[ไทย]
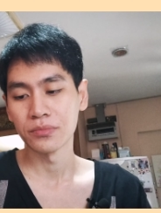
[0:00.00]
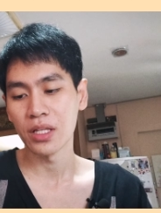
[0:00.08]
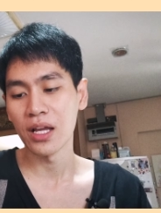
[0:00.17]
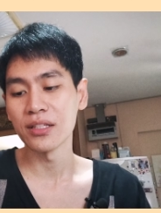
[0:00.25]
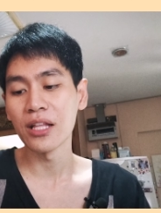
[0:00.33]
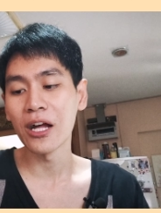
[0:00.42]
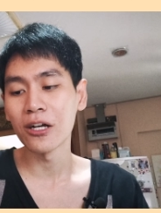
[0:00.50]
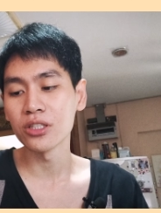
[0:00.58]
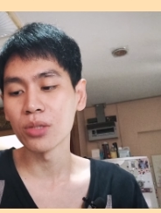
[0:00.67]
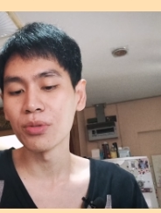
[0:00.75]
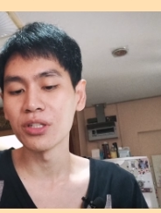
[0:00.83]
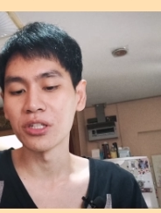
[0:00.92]
หน้าตาก็
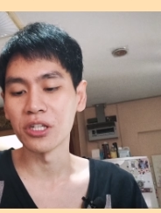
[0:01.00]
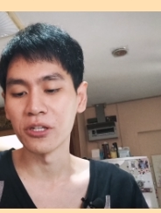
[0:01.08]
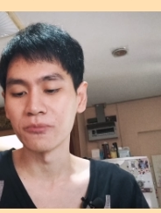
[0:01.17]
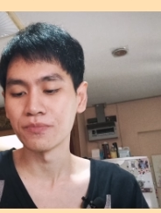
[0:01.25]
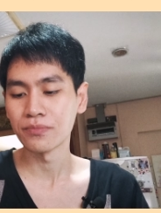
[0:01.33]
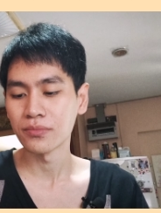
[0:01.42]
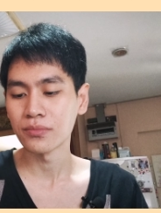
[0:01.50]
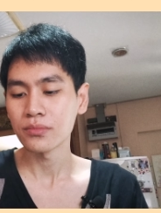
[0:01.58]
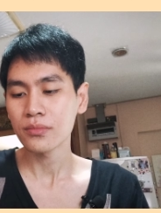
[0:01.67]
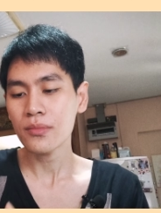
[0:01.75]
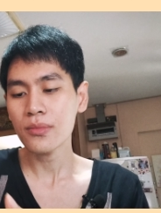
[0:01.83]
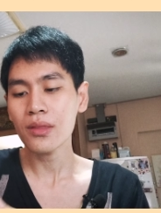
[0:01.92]
จะเป็นอย่างนี้
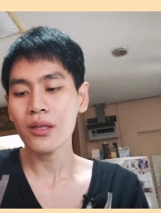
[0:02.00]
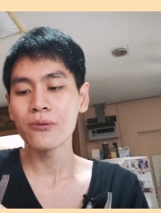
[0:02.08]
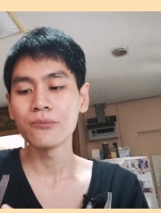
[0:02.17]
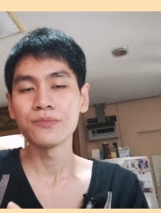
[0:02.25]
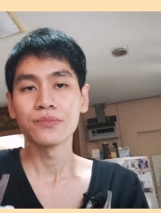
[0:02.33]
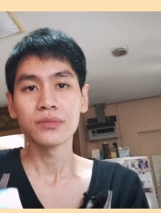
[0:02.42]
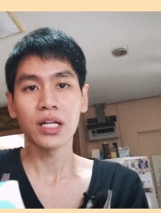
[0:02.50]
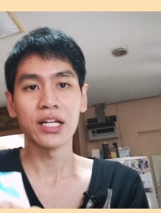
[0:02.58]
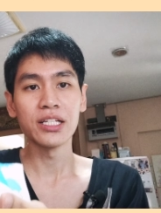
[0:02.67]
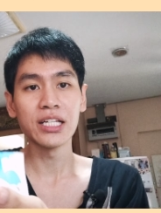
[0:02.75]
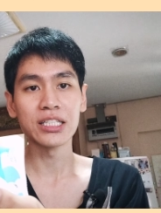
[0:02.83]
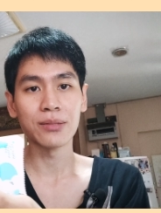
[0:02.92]
ใคร
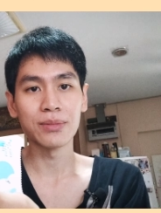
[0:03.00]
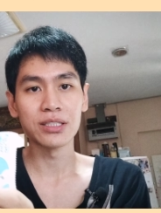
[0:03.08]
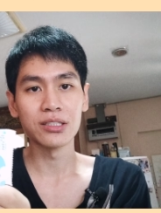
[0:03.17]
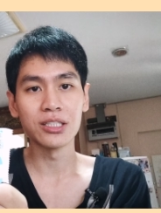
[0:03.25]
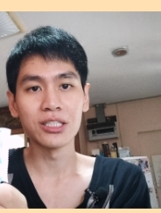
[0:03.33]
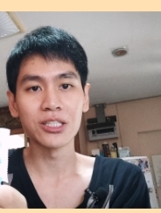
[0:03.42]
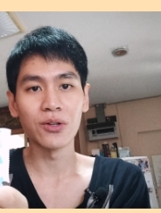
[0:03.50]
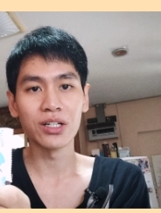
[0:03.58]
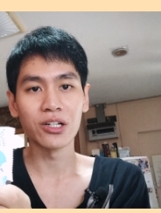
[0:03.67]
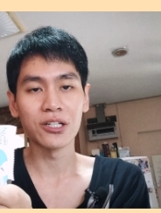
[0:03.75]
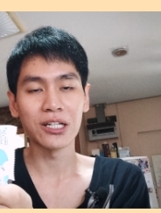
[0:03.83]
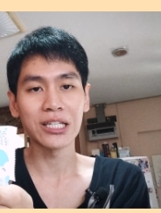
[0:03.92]
ที่อยากจะไปซื้อที่เซเว่น
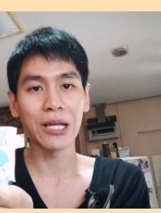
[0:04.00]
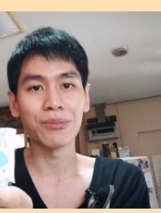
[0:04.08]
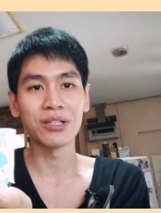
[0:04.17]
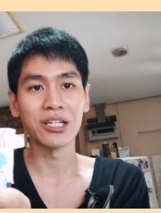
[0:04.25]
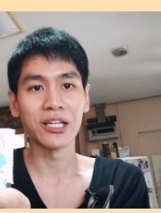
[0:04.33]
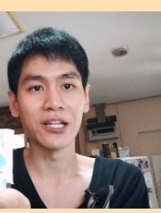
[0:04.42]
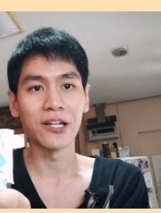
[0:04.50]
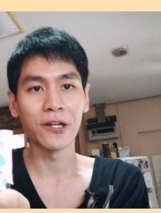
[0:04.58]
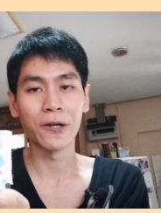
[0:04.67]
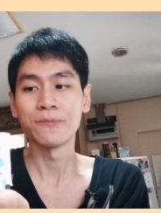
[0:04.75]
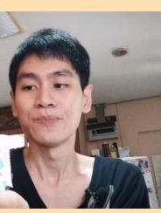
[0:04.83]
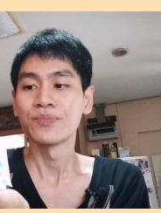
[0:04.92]
ก็หน้าตาเป็นอย่างนี้เลยเนาะ